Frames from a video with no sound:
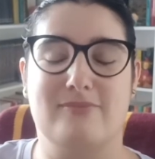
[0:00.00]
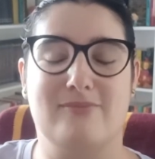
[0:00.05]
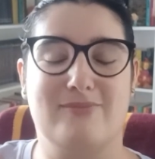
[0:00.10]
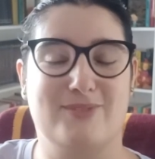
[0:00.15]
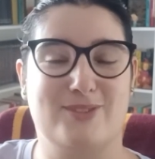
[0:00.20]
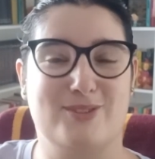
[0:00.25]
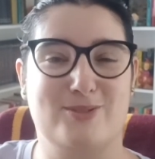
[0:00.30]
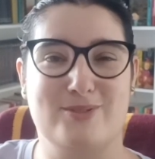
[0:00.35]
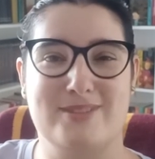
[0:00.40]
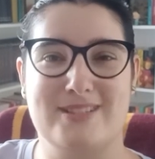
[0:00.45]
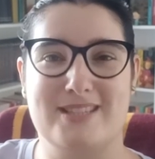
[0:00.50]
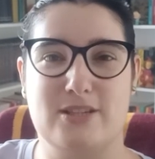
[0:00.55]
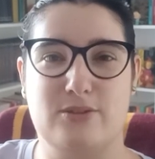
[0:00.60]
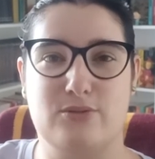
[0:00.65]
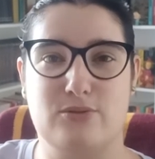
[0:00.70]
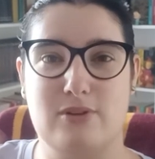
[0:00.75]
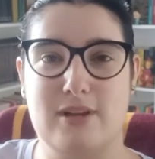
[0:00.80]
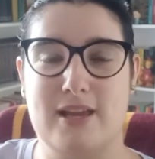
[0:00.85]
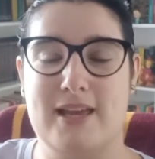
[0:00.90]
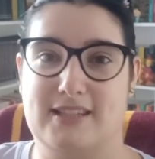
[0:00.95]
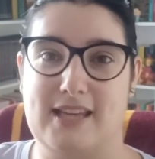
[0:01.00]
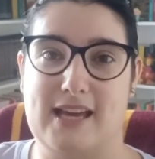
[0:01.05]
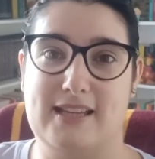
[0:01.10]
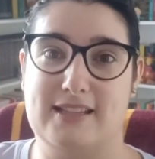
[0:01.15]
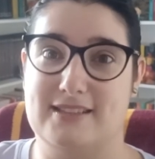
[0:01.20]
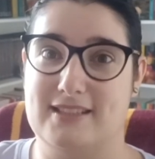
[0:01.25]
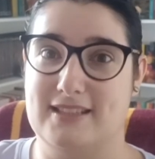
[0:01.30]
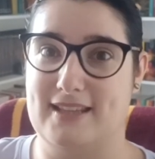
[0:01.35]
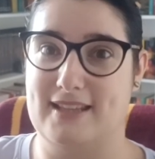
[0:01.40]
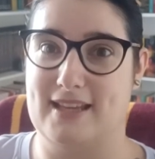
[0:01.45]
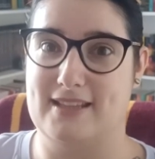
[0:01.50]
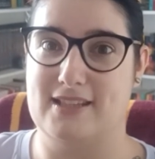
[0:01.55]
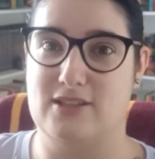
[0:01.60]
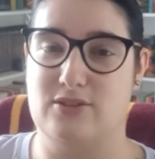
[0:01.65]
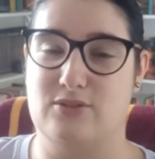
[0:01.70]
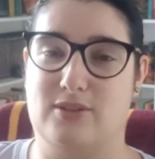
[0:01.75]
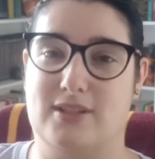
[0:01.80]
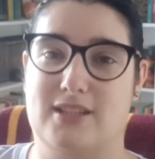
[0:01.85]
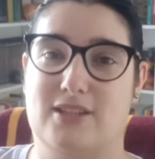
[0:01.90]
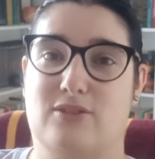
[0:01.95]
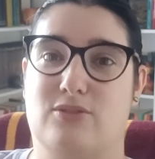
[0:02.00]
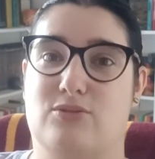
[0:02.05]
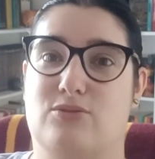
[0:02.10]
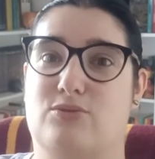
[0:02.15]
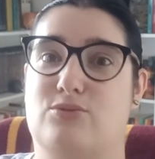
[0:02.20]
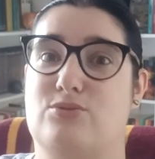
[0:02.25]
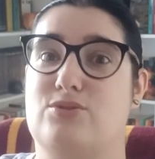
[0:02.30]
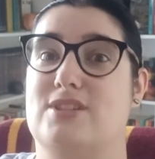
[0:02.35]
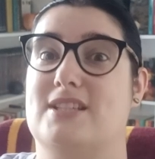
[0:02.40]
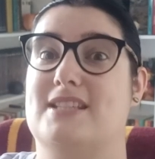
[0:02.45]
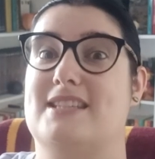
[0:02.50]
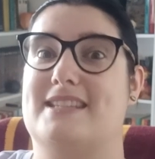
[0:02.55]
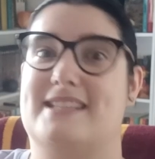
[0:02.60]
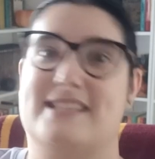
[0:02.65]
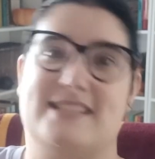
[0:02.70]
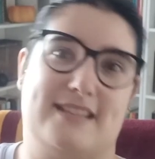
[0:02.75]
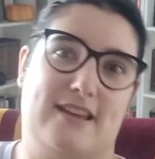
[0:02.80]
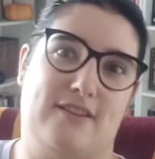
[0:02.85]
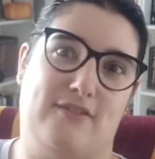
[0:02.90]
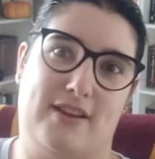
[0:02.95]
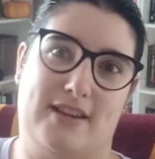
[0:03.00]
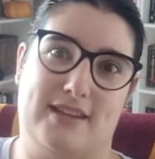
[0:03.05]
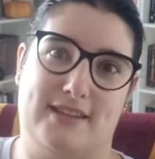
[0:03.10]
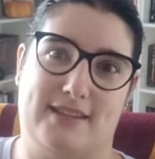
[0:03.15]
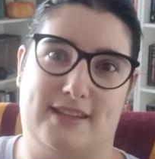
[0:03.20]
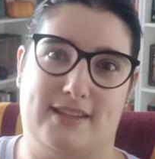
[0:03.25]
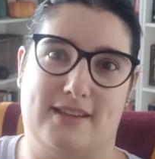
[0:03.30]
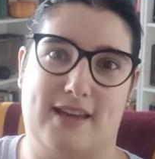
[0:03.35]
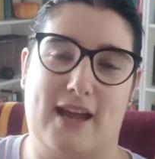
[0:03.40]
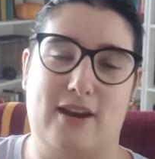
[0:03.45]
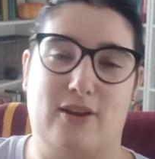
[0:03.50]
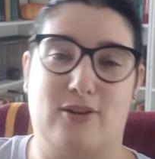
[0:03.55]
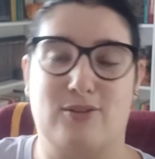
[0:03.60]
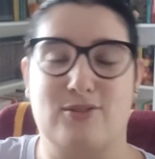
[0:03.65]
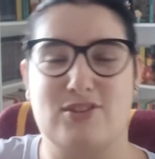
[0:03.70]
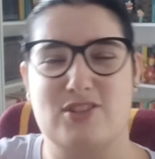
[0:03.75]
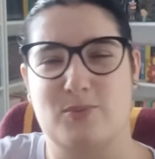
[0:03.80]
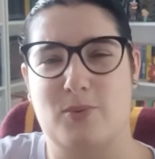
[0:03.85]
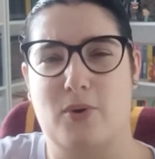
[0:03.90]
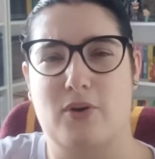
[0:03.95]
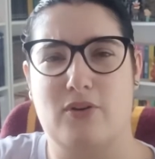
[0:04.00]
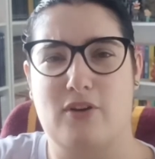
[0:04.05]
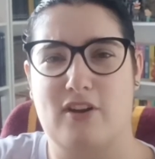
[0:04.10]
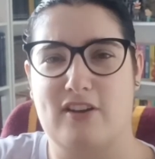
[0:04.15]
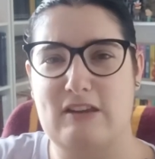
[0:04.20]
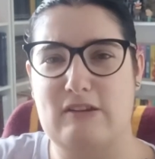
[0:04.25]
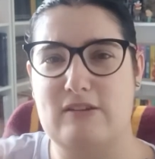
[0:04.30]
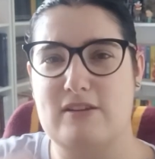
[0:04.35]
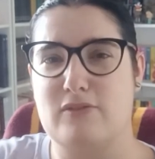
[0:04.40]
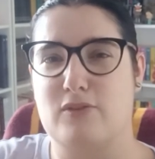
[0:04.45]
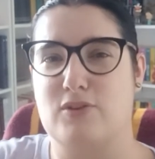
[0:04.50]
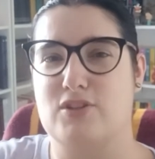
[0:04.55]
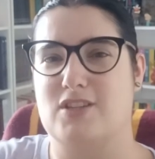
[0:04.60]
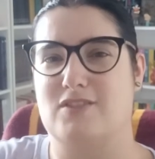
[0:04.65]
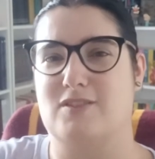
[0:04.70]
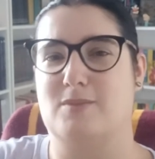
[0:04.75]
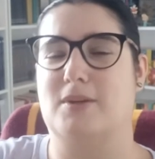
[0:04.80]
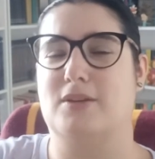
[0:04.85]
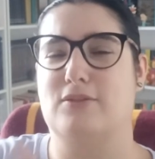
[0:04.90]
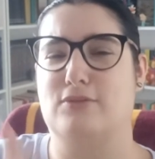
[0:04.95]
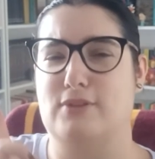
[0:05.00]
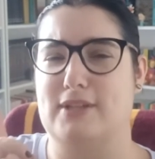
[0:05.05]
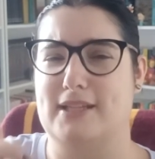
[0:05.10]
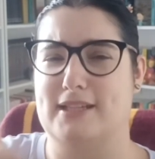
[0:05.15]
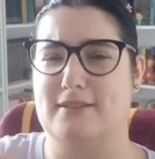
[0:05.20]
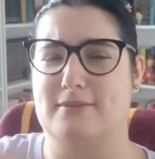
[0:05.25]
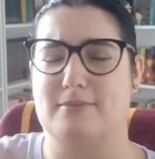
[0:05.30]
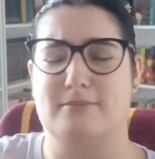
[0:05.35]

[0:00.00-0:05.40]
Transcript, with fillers: Donc c'est cool. Il y a des catégories que du coup j'ai déjà validées, alors que j'ai pas encore lu le livre que j'avais prévu de lire.